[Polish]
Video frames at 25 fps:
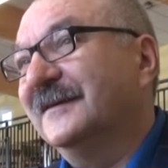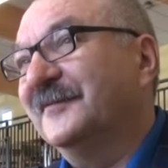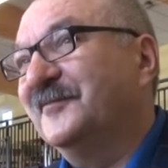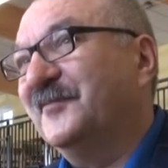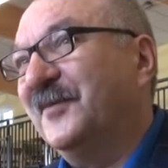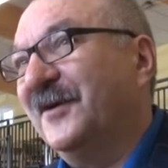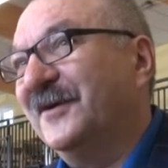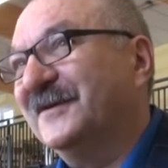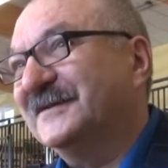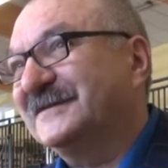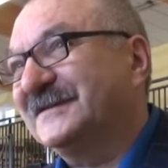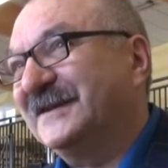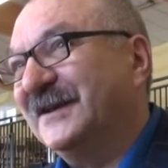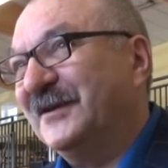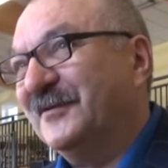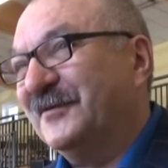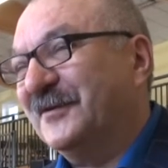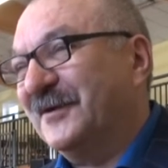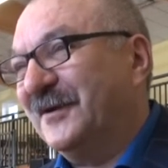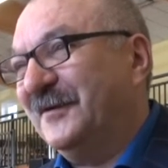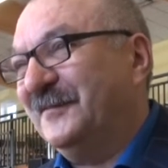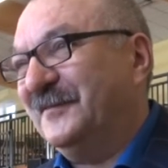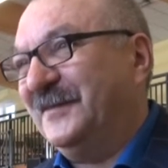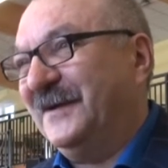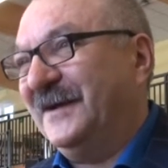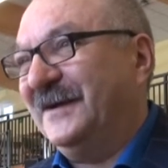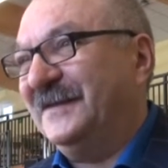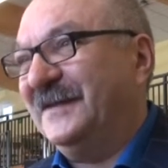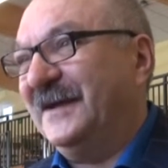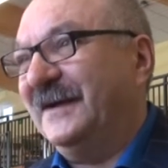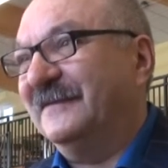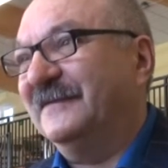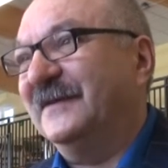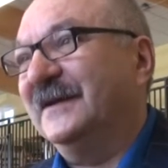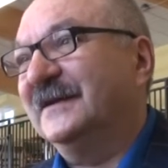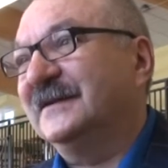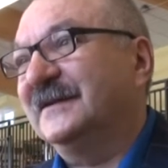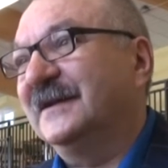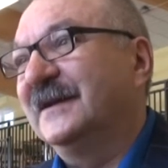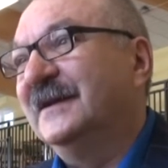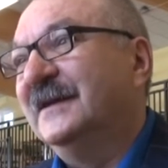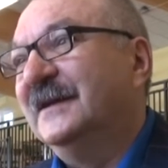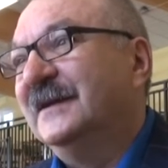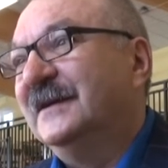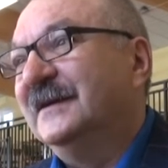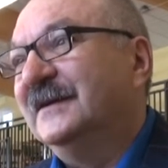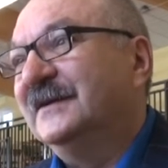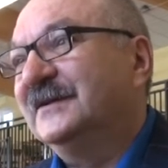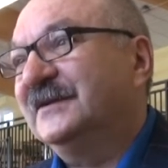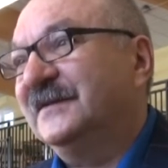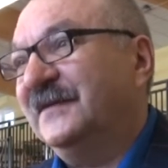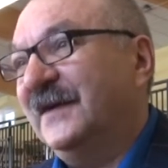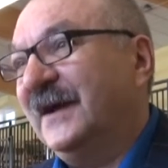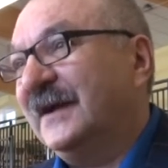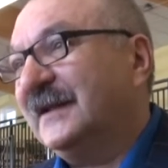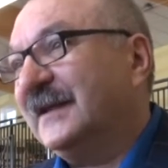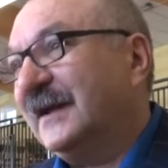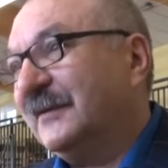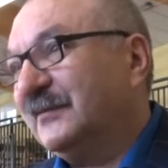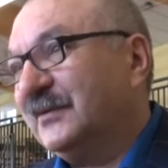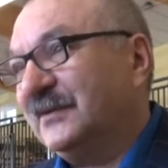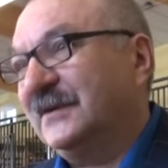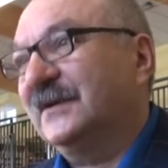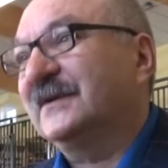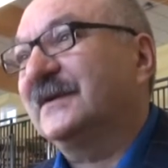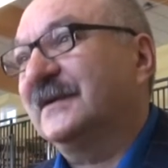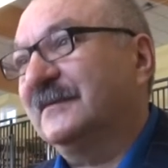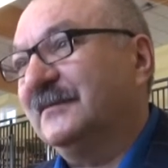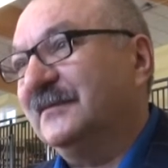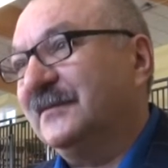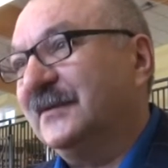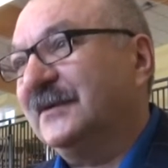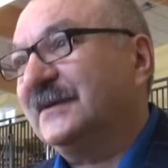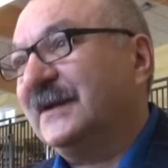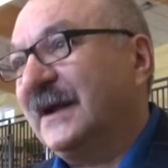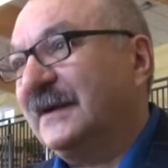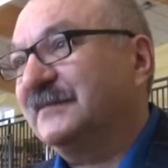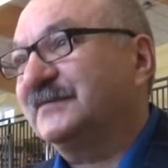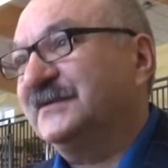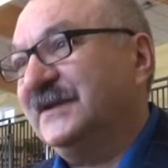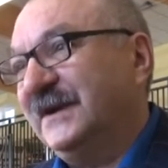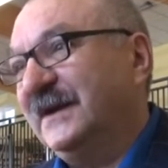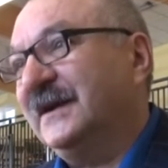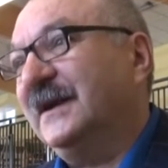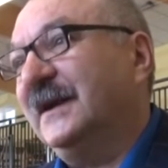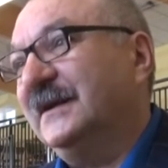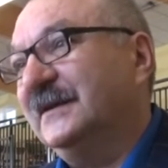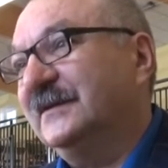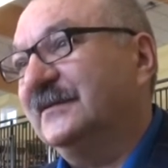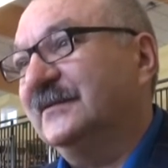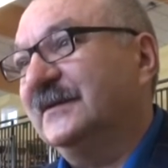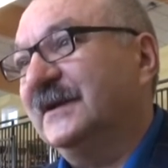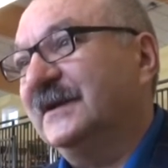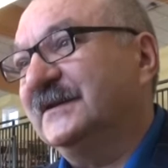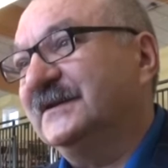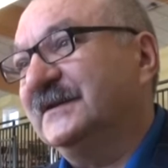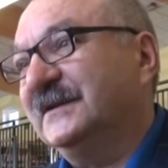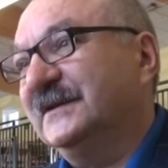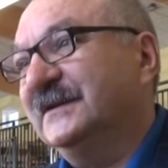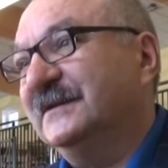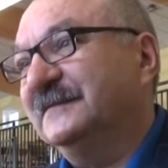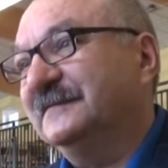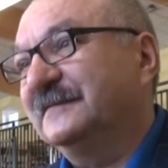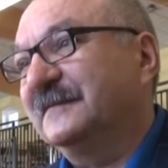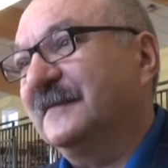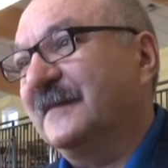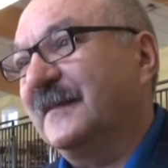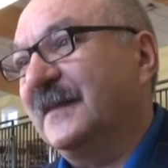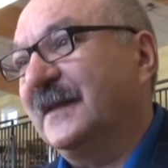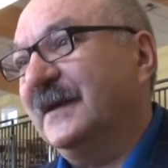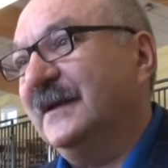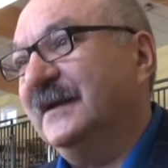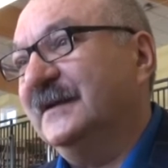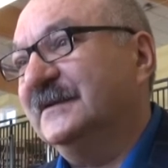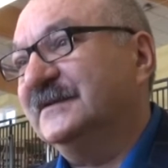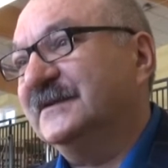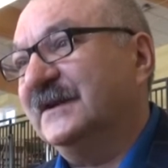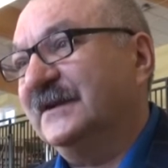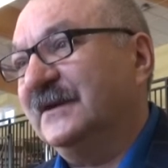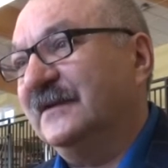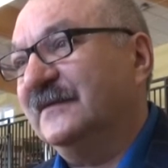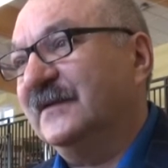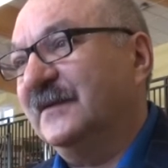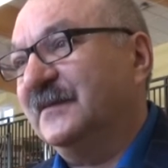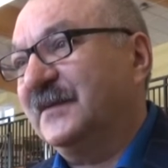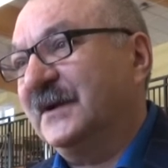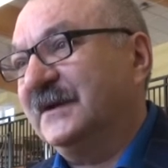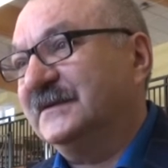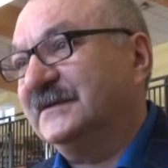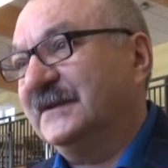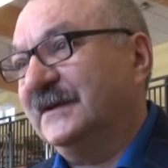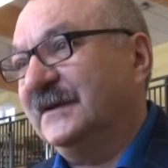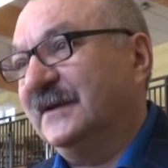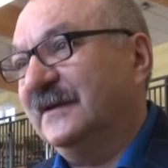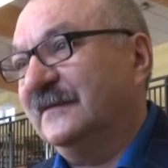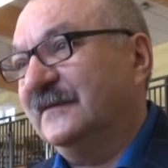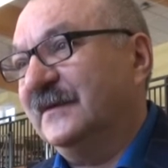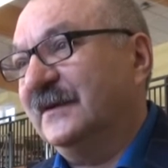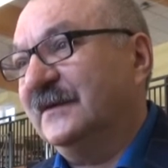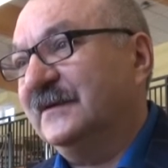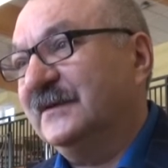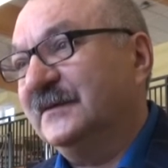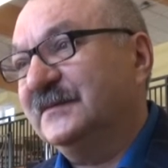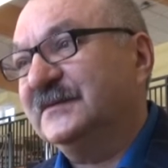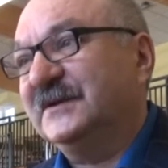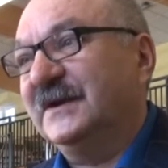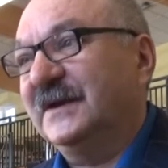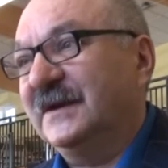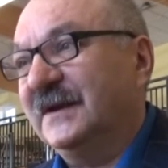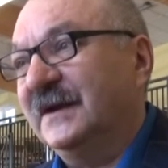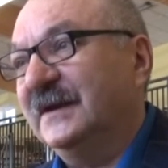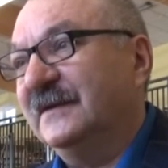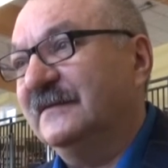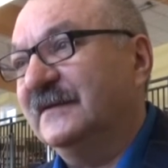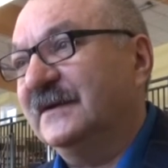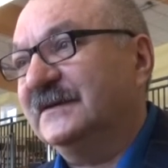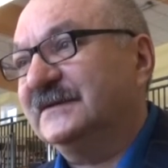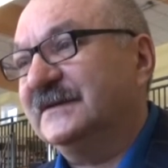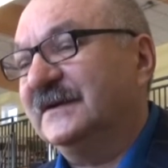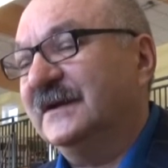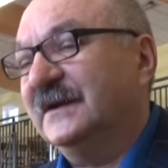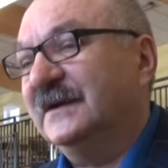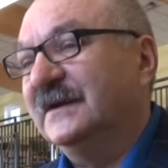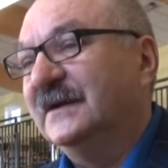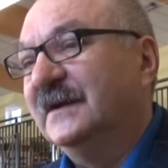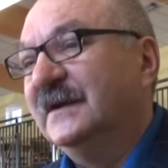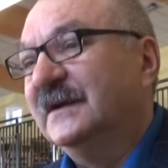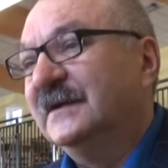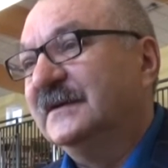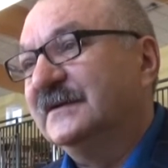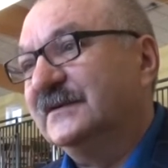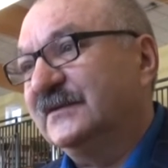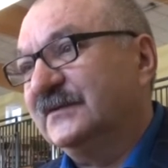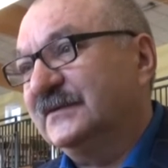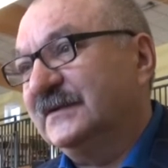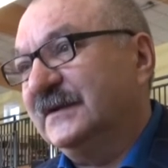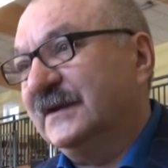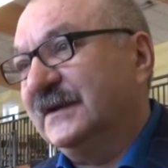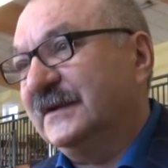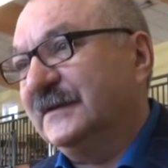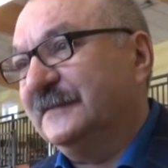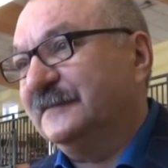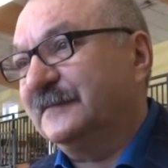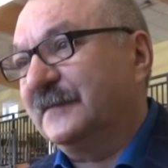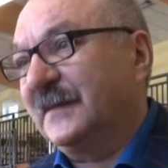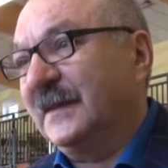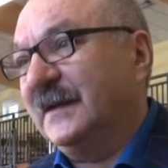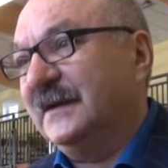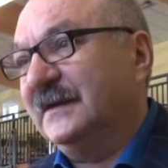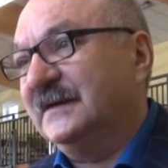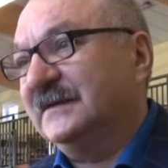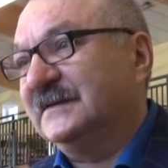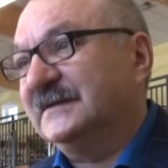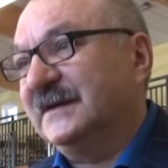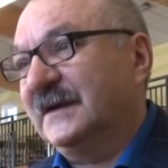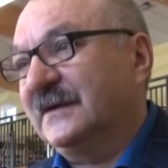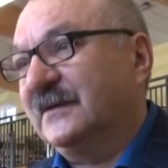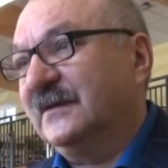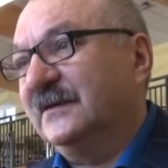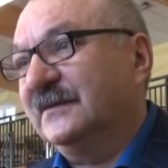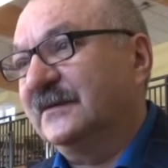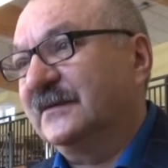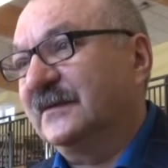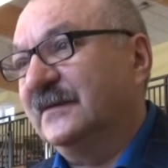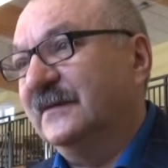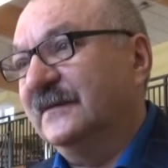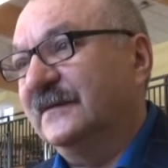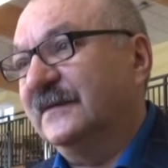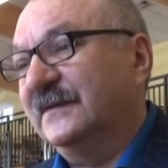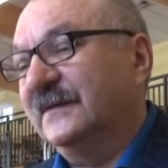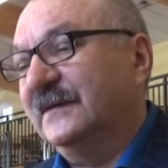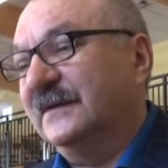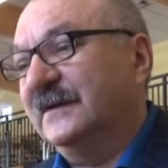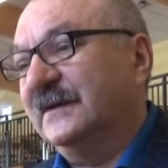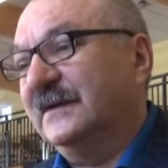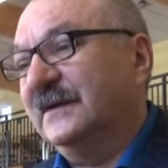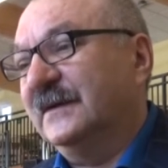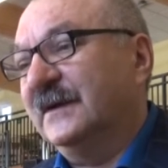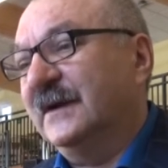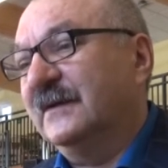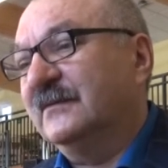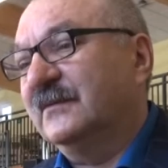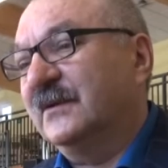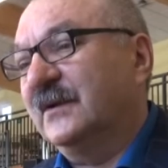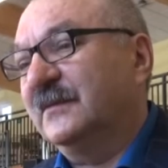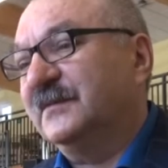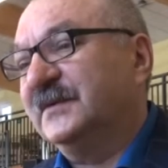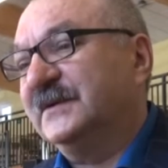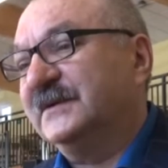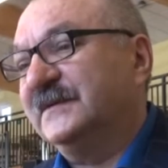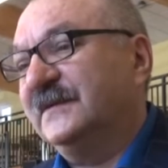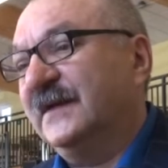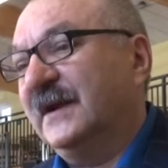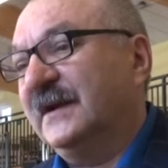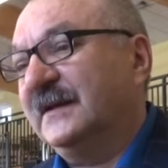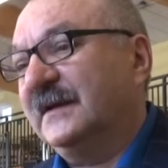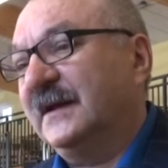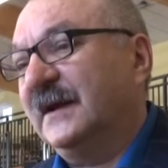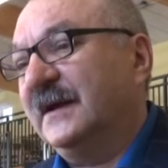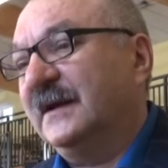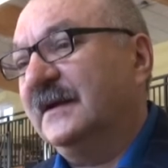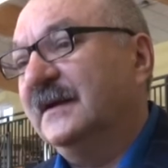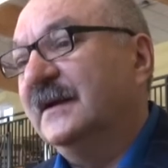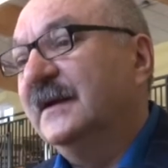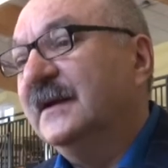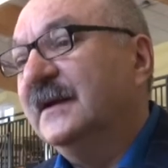Polski, Europy, a nawet świata, bo, to, bo tak przyjechali tu nasi mm, dziadowie, pradziadowie. Oni przyjechali właśnie z różnych mm, zakątków e, Europy, świata,